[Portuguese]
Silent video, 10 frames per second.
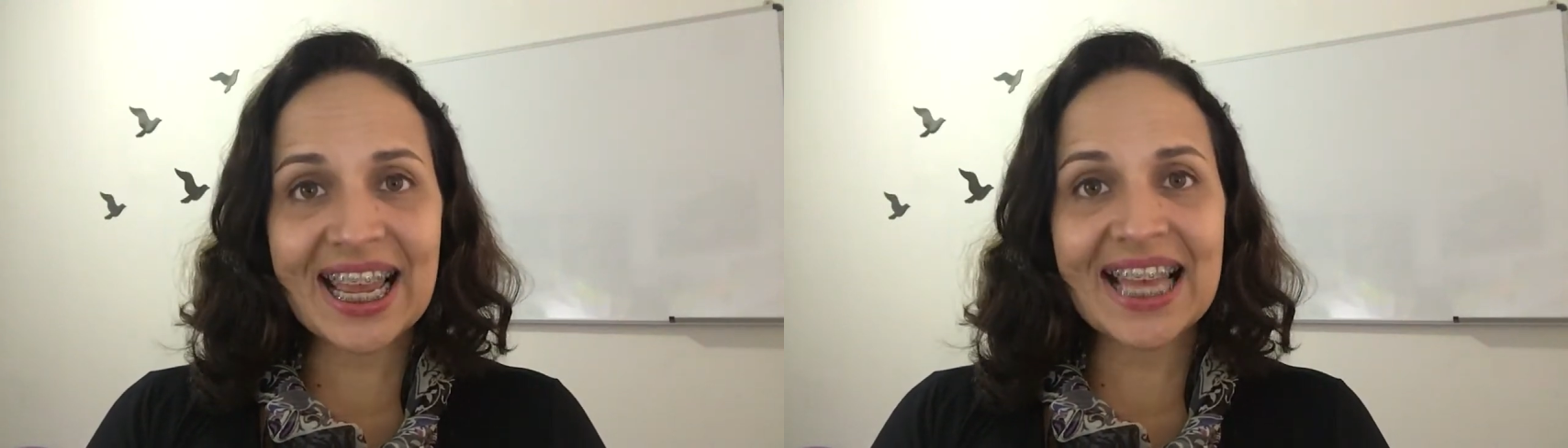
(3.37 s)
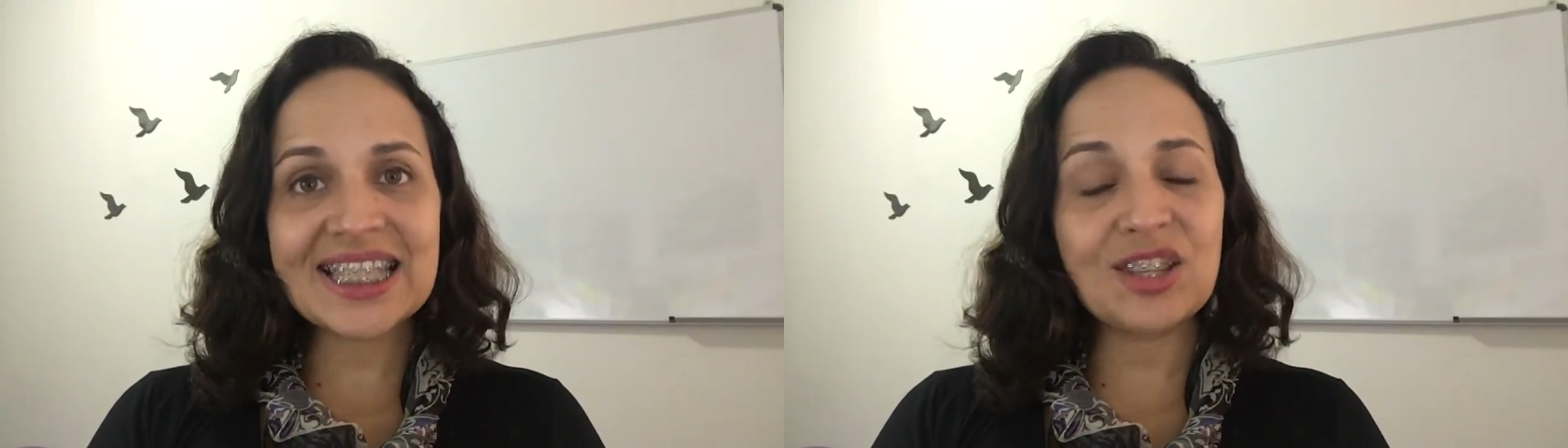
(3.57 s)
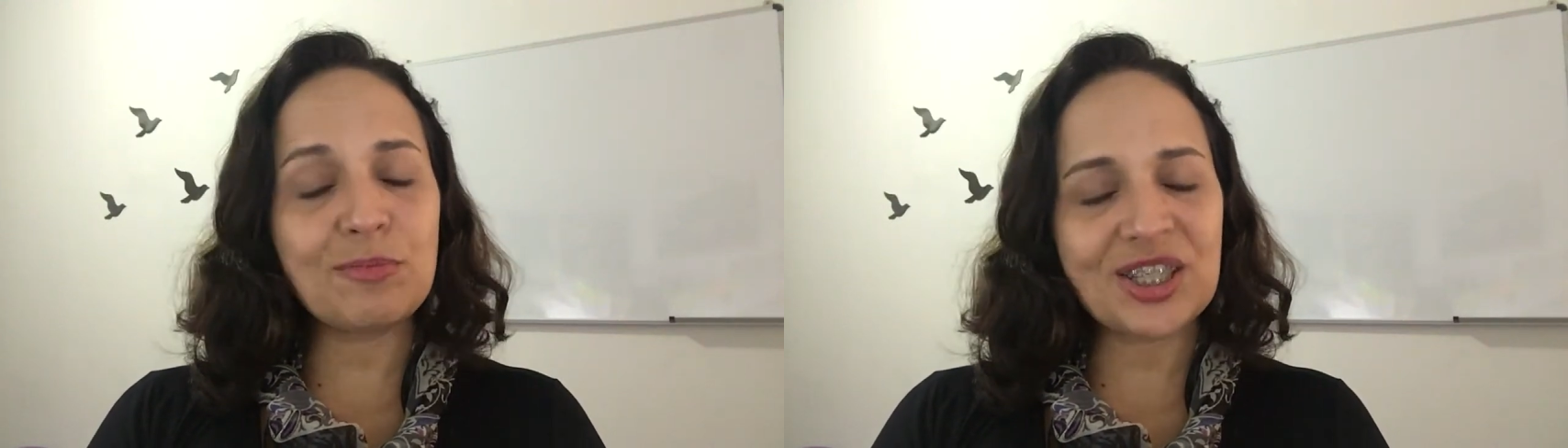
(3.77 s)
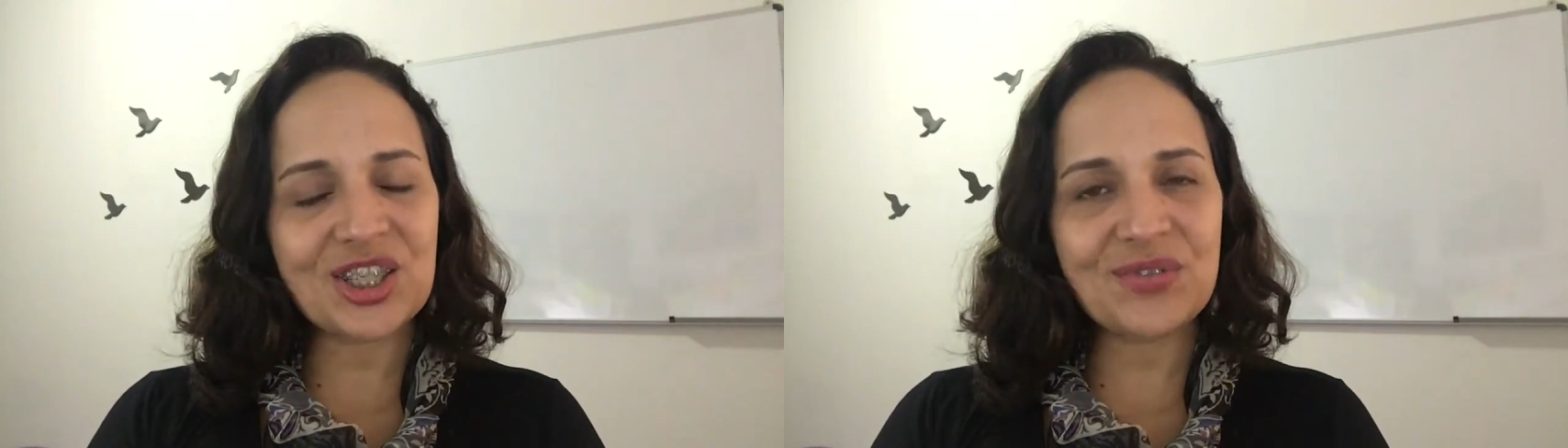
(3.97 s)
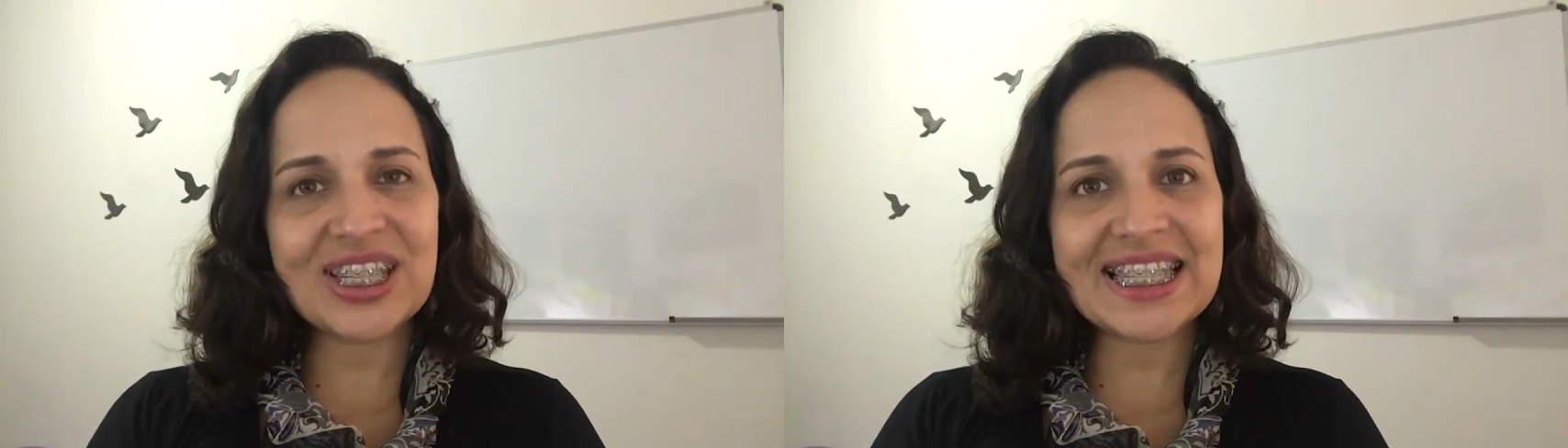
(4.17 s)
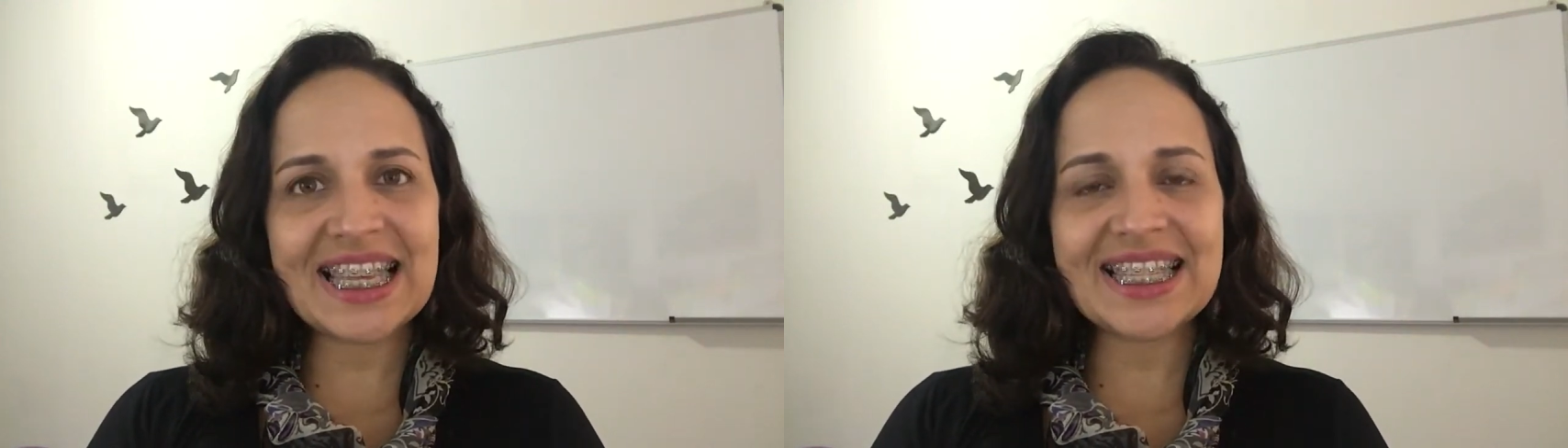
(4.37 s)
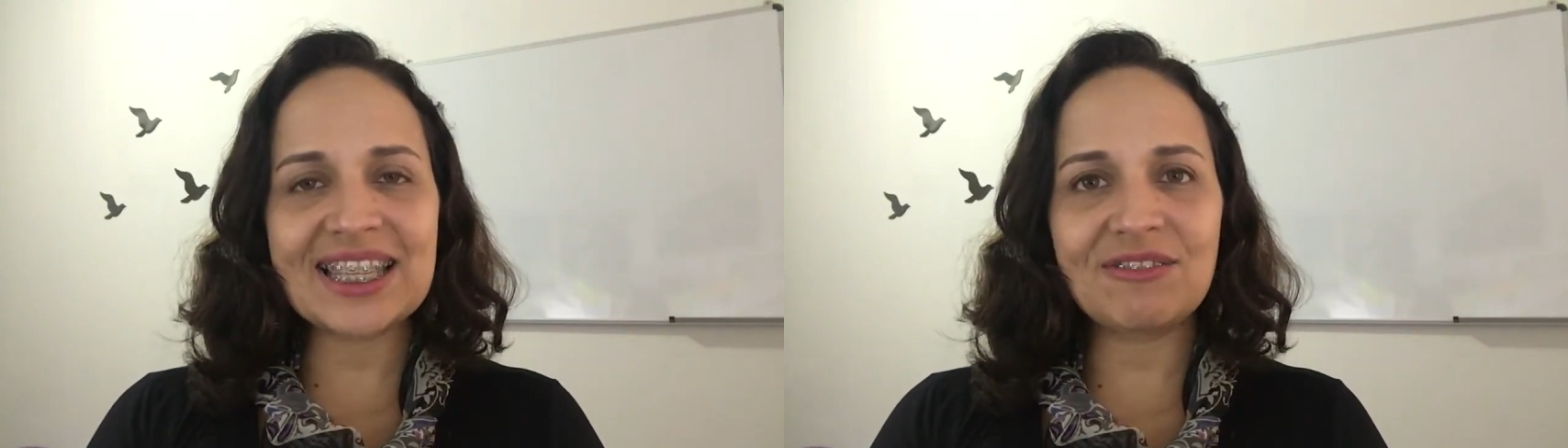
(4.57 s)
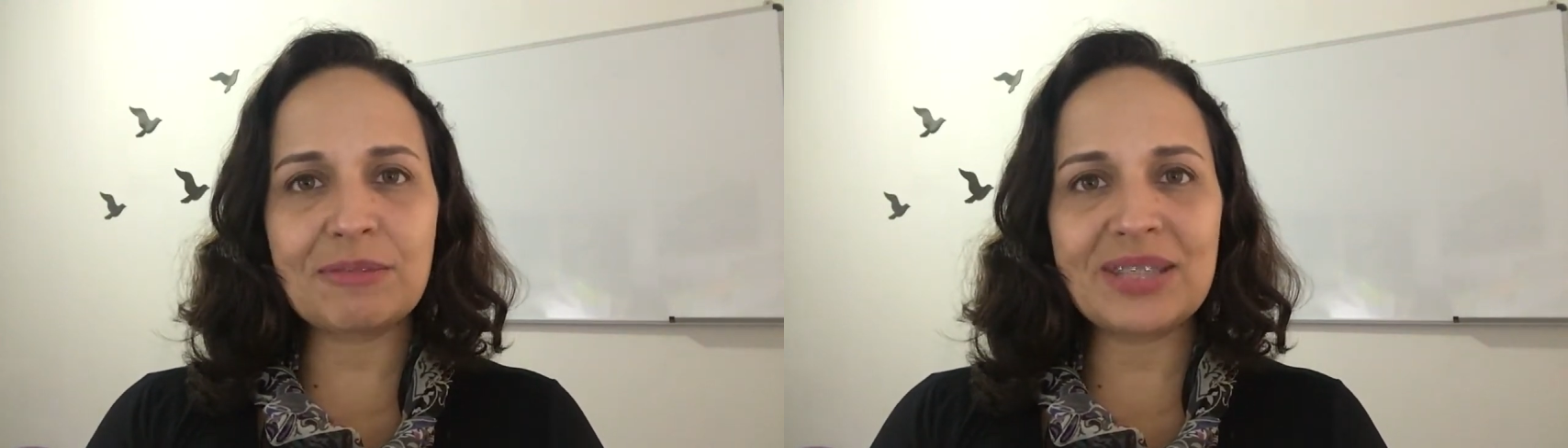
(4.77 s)
Cássio do Pratico Francês
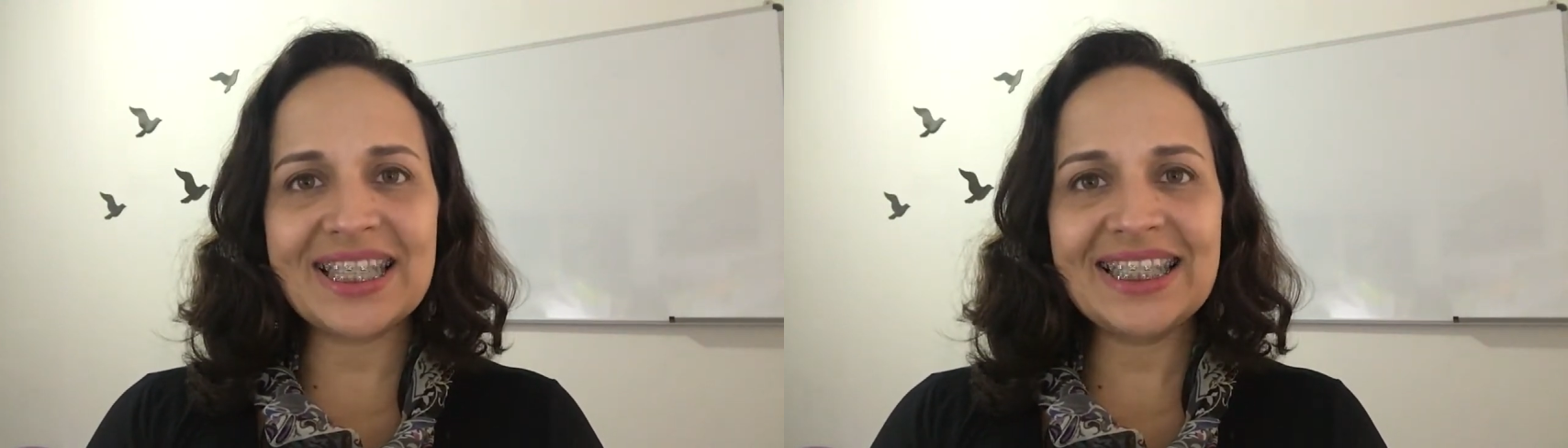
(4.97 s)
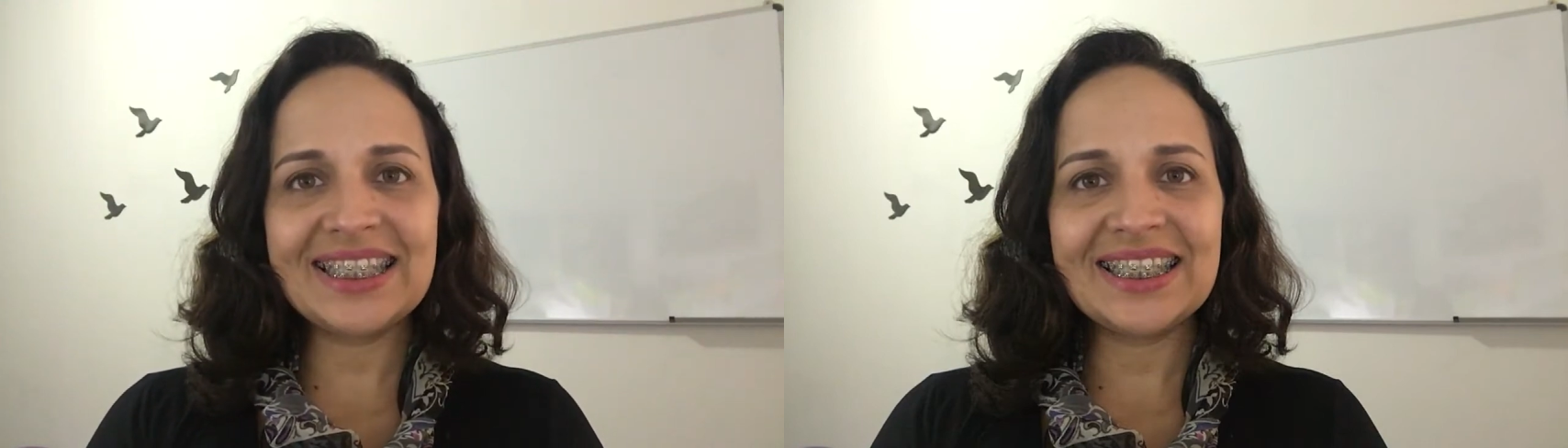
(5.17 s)
Savabian.